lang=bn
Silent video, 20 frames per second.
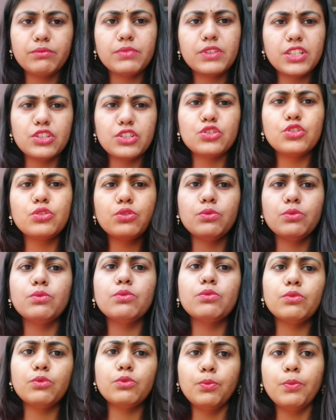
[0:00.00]
কিছু
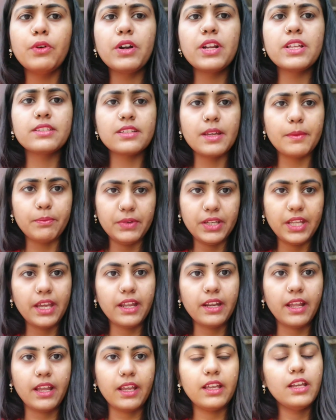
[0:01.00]
উপরে স্টেপ
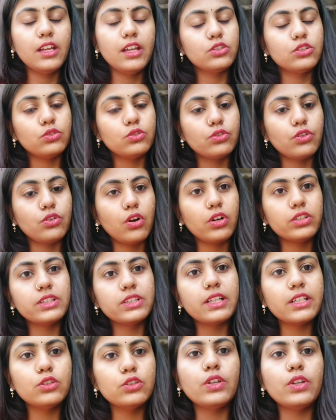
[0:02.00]
নিয়ে নেয় তো রন্দা
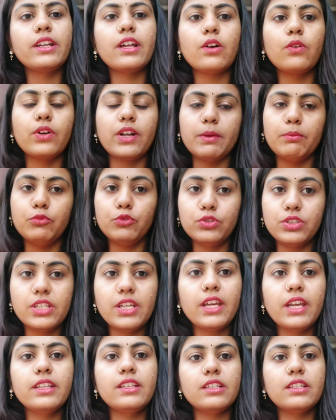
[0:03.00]
কিন্তু এটা করে
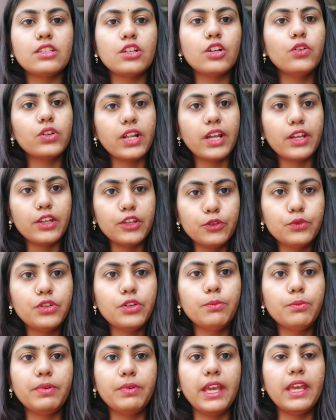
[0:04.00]
বুঝিয়ে দিয়েছে গোটা
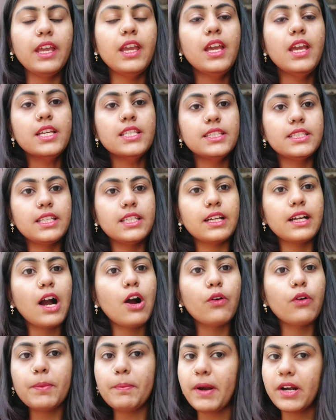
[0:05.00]
ইউটিউবকে যে
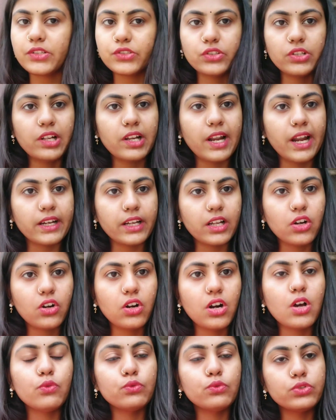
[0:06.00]
কাউকে পার্সোনাল অ্যাটাক
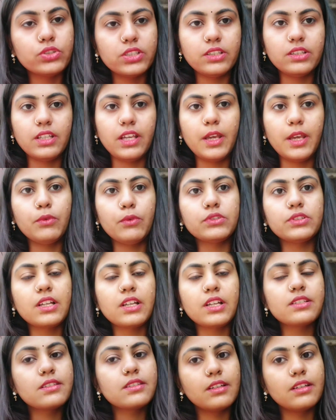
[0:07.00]
করা উচিত না এবং
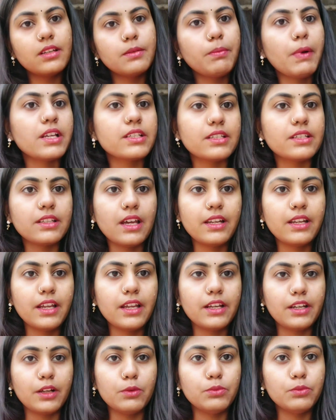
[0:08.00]
তার স্ত্রীর পাশে
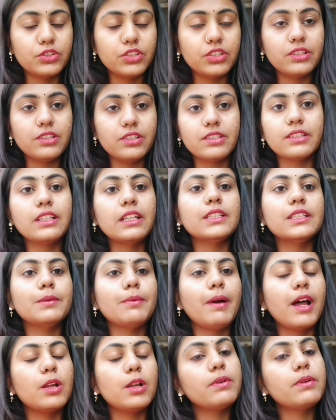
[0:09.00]
দাঁড়িয়ে এটাও বুঝিয়ে দিয়েছে
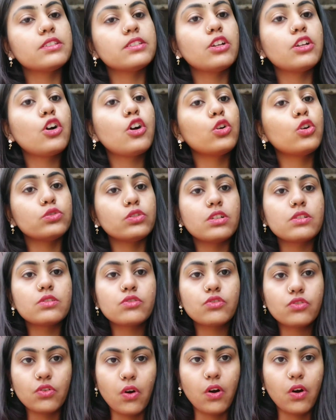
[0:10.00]
তাদের ভালোবাসাটা কতটা
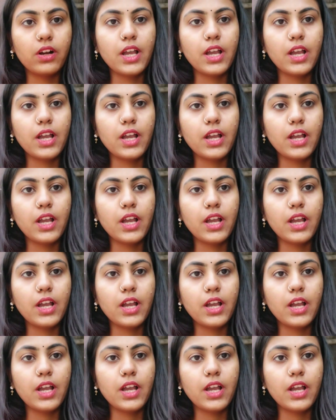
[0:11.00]
স্ট্রং